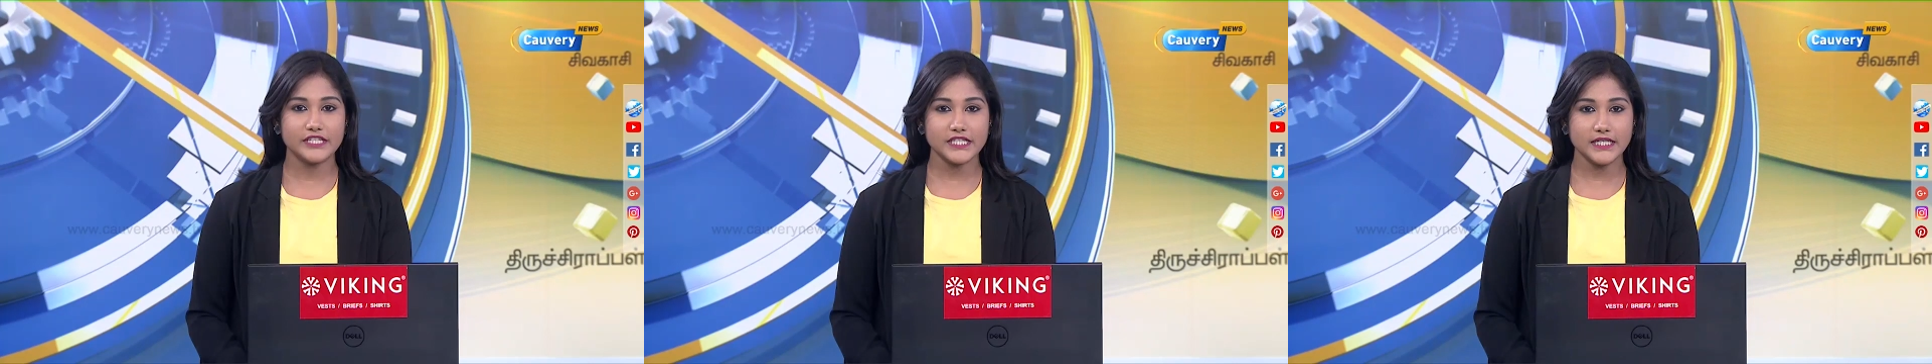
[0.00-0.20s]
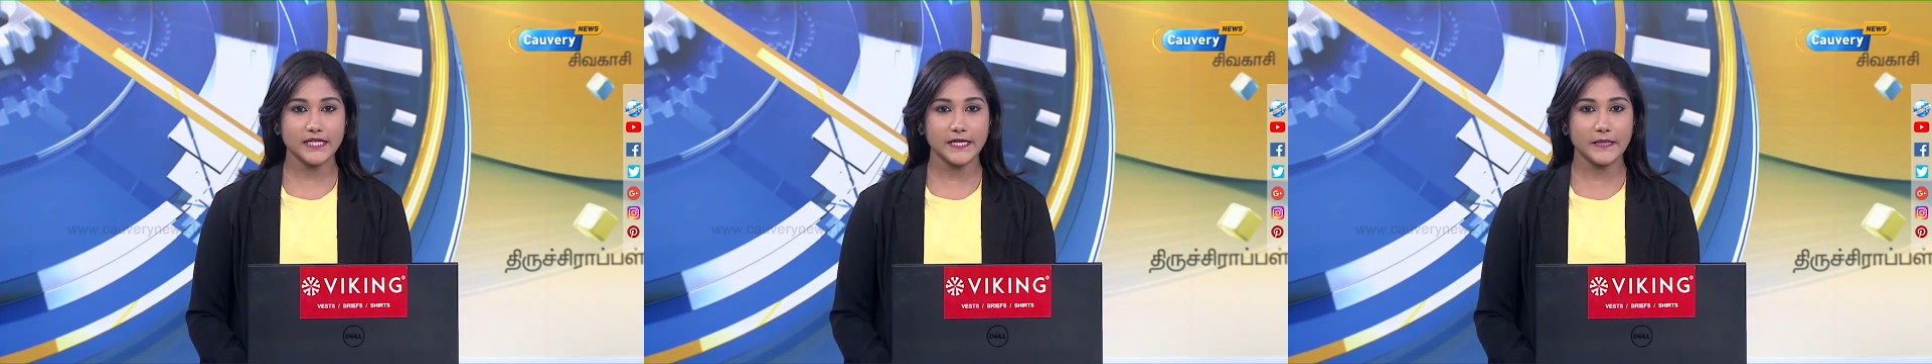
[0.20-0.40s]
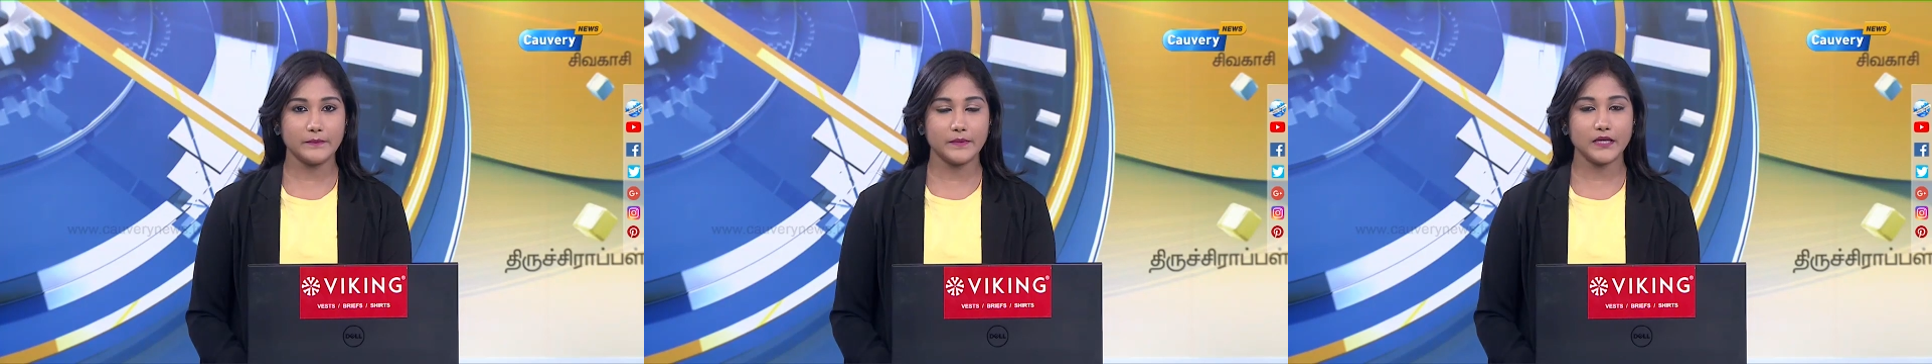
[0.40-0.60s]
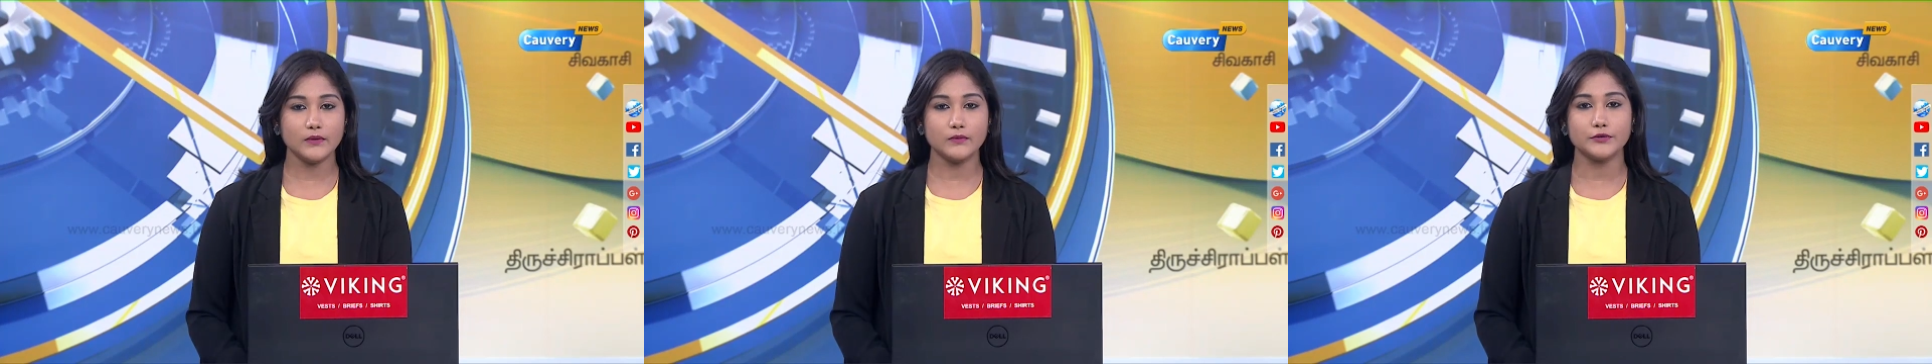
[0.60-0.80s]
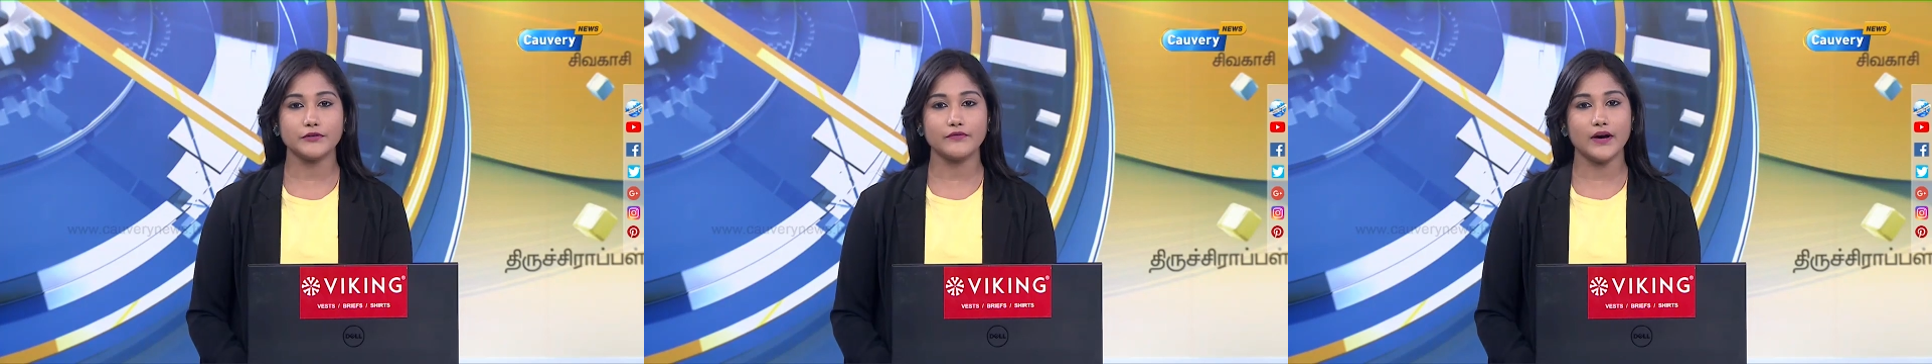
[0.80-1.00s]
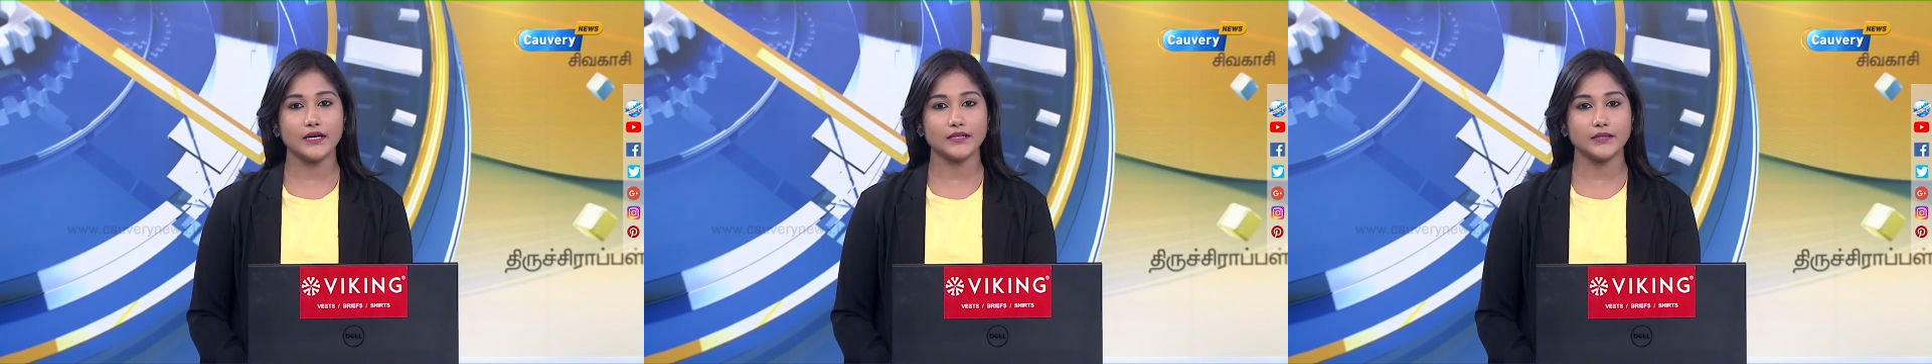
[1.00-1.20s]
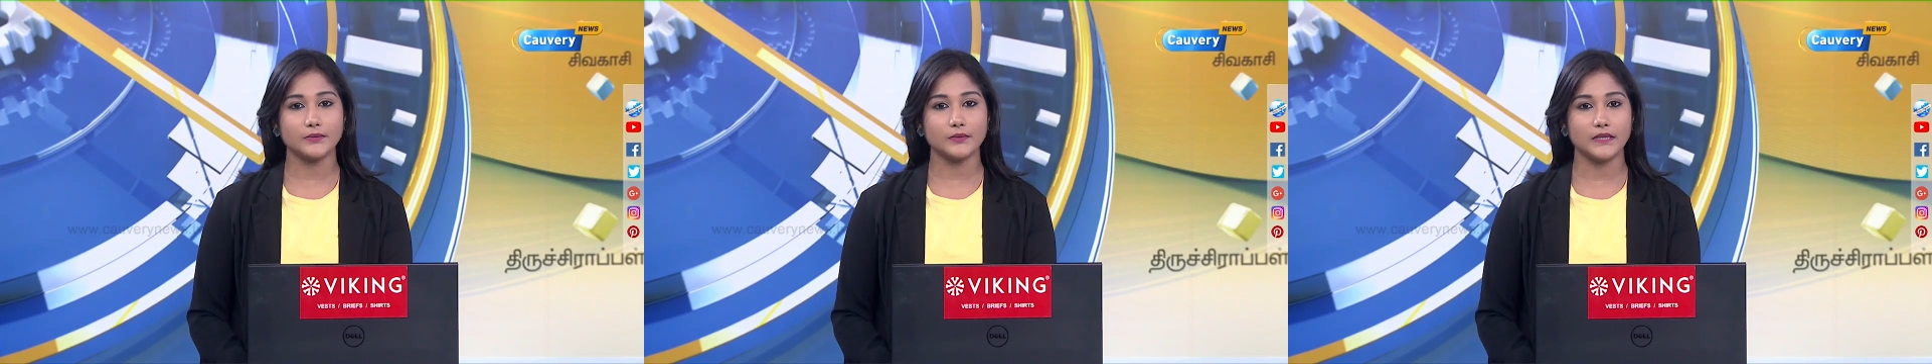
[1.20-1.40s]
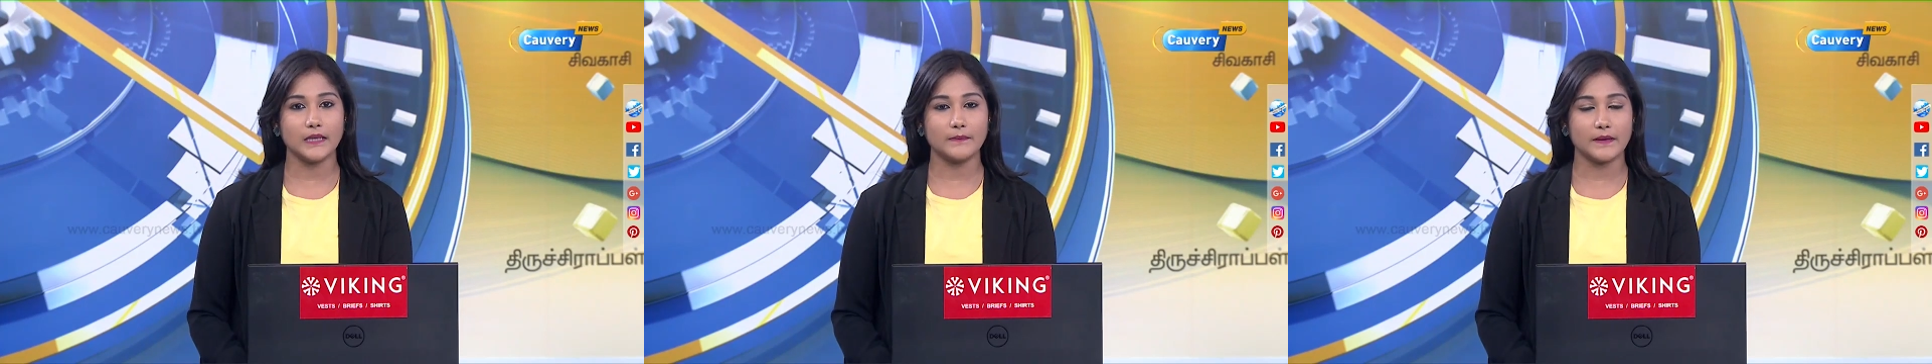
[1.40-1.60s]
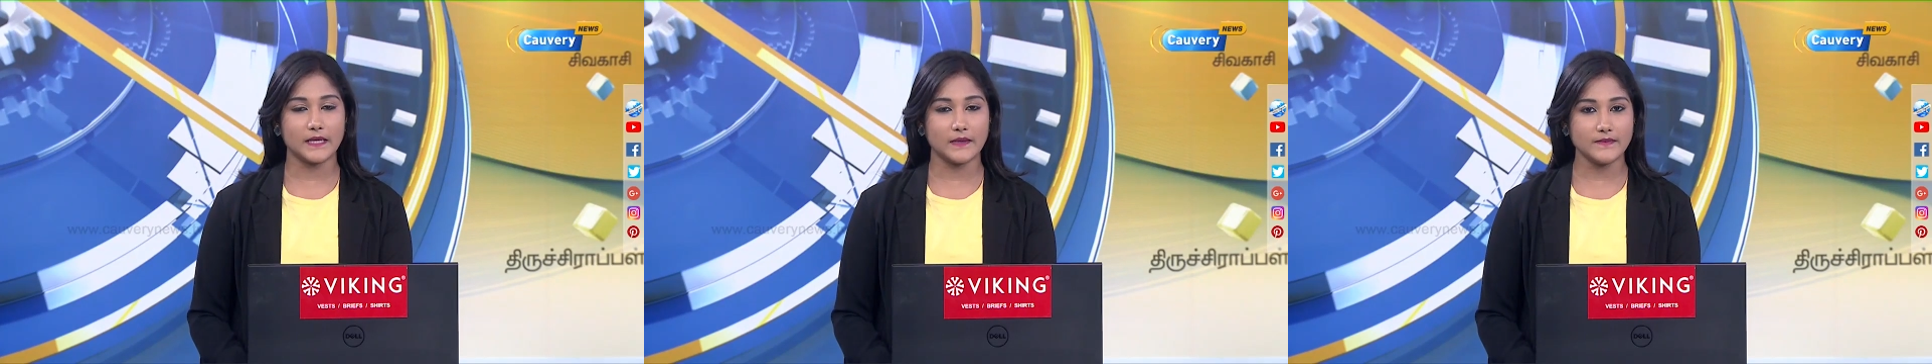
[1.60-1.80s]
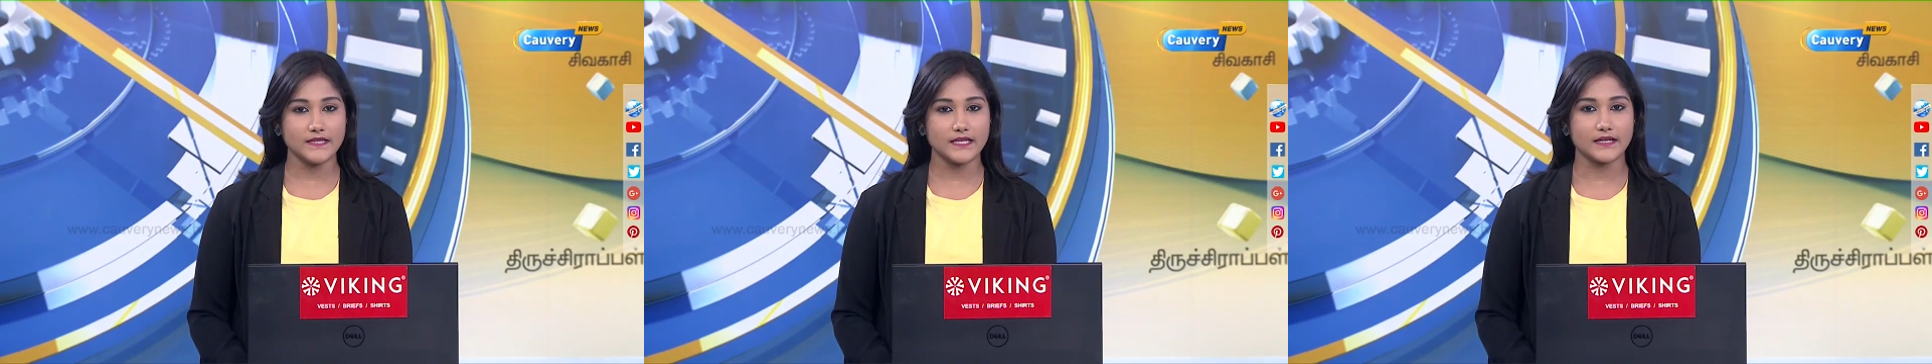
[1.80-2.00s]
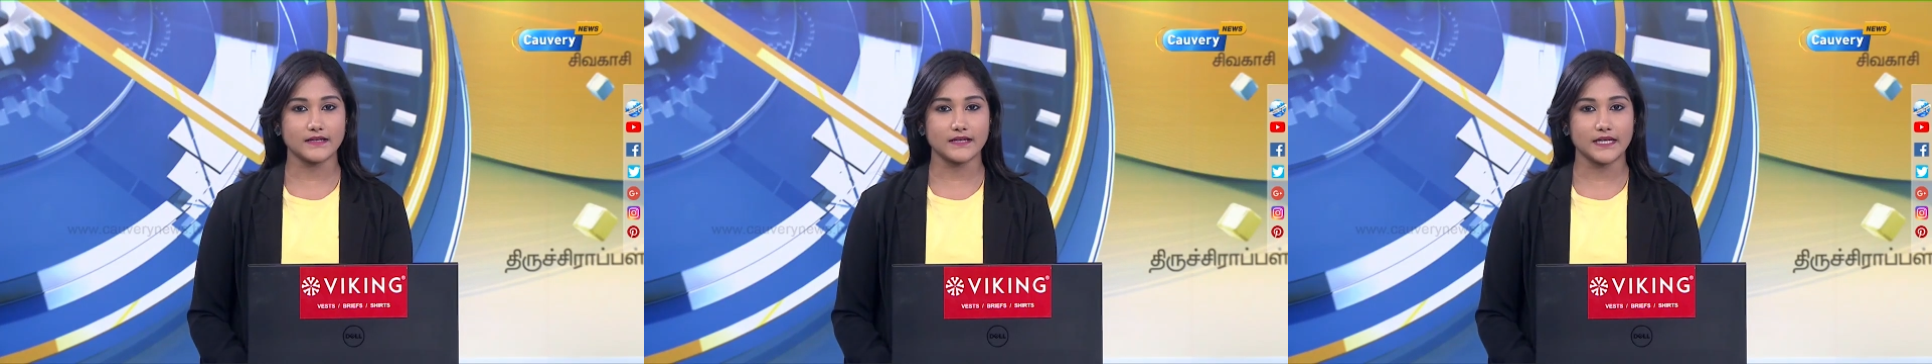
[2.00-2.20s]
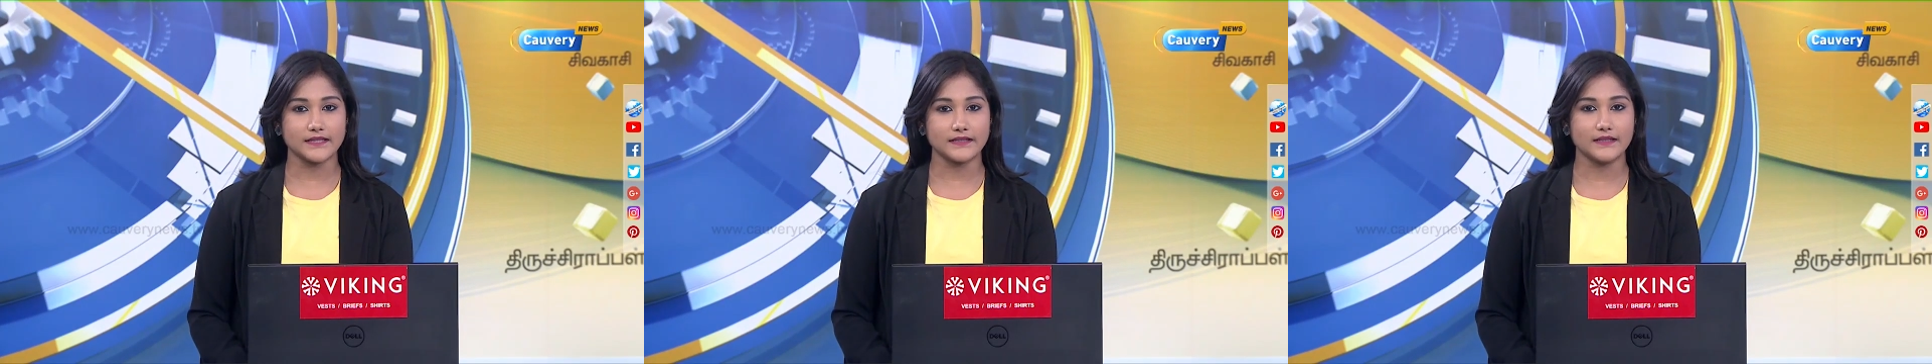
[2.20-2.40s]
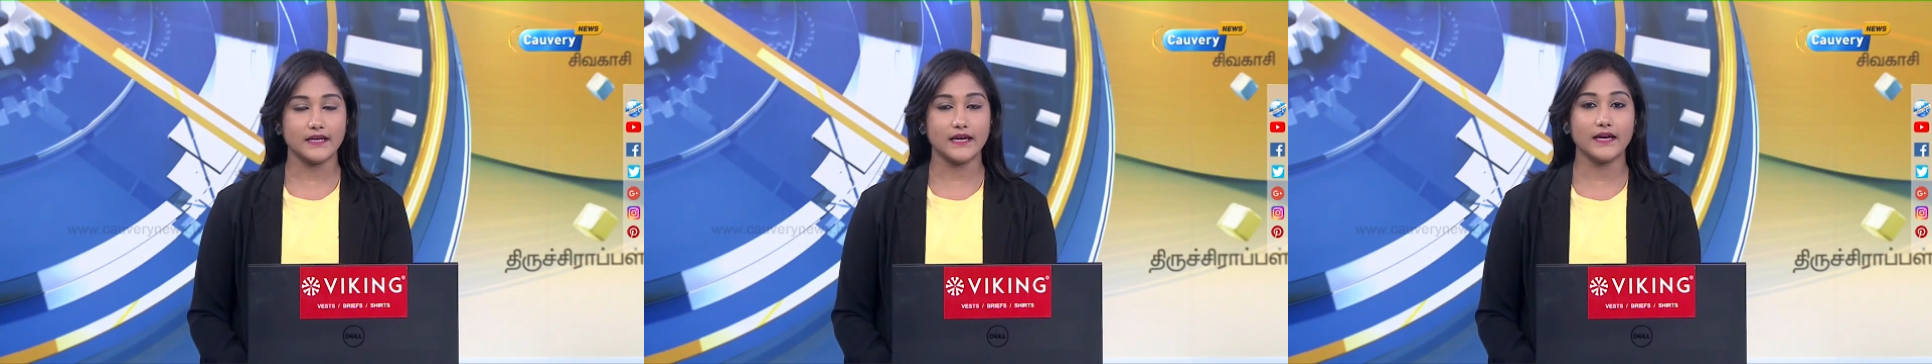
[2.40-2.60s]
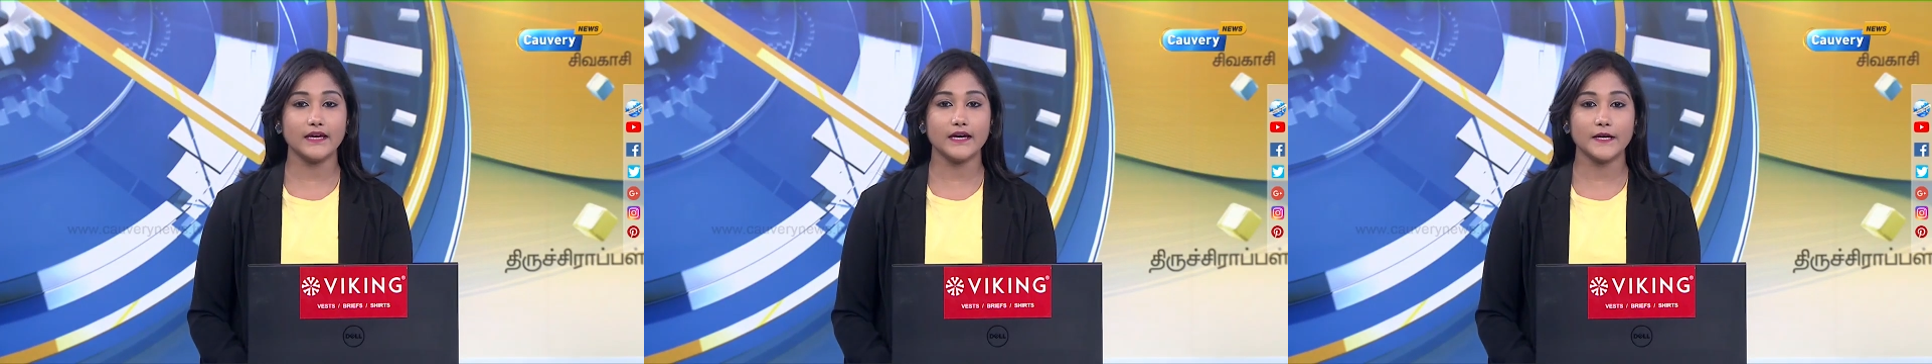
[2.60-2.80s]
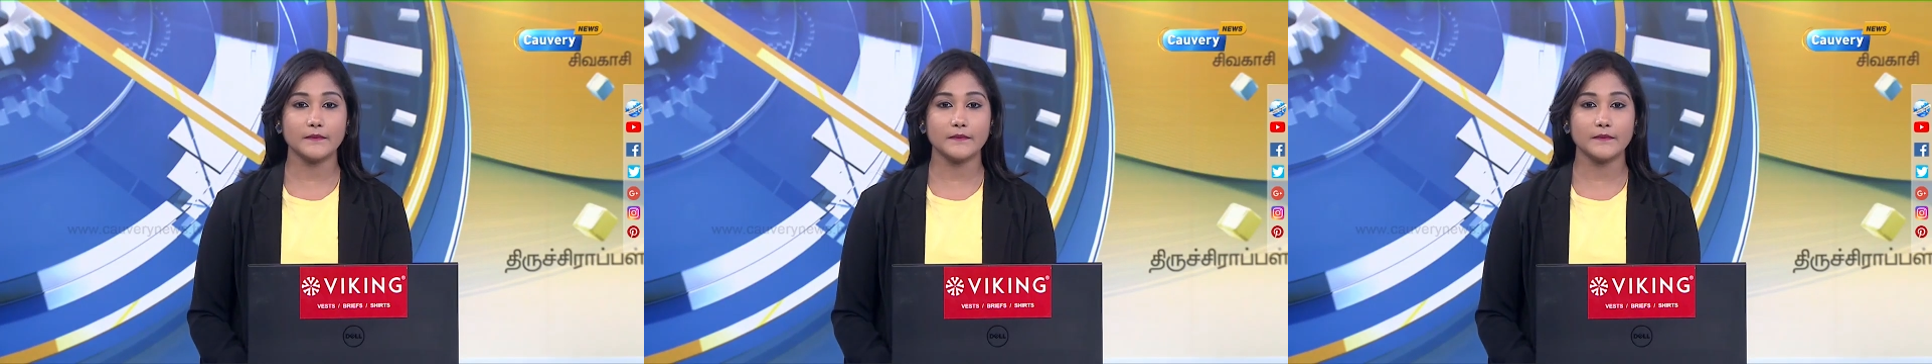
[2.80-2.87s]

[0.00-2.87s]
விஜய் நடிப்பில் உருவாகி உள்ள படம் சர்க்கார் ஏ